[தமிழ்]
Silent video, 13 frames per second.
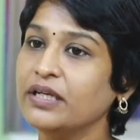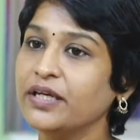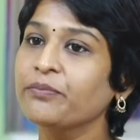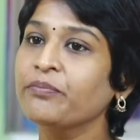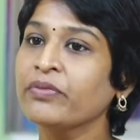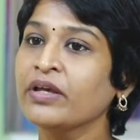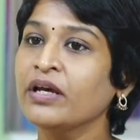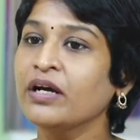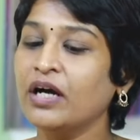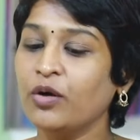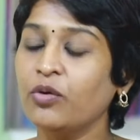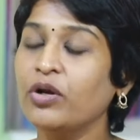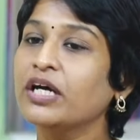ப்ளீடிங்
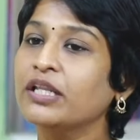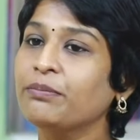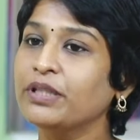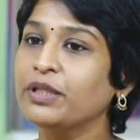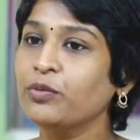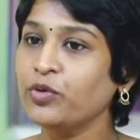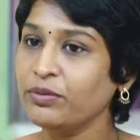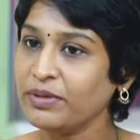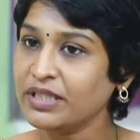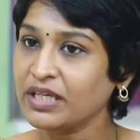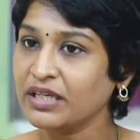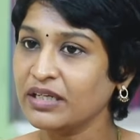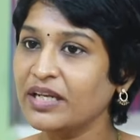அவங்களுக்கு அதை பற்றி
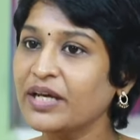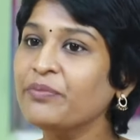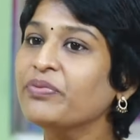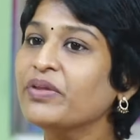ஒன்றுமே தெரியல